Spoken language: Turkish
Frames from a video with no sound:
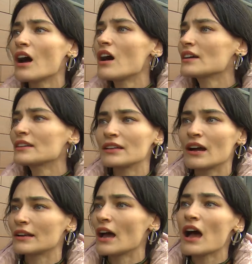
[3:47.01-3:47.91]
Hayır
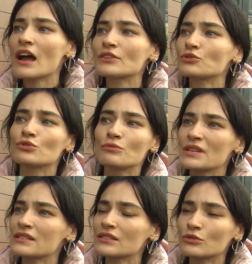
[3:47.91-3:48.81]
yani her türlü
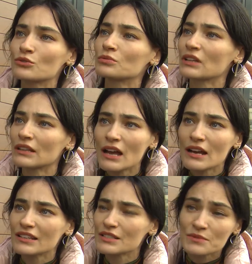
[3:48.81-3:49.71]
meslek grubundan
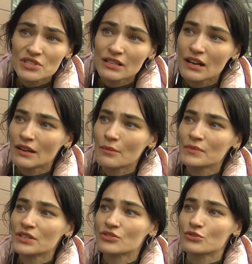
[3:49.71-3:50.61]
herkes bir şeyler
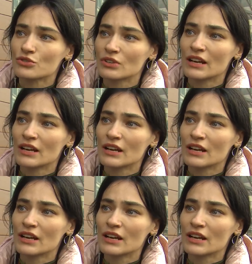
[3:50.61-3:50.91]
yapmaya çalışıyor.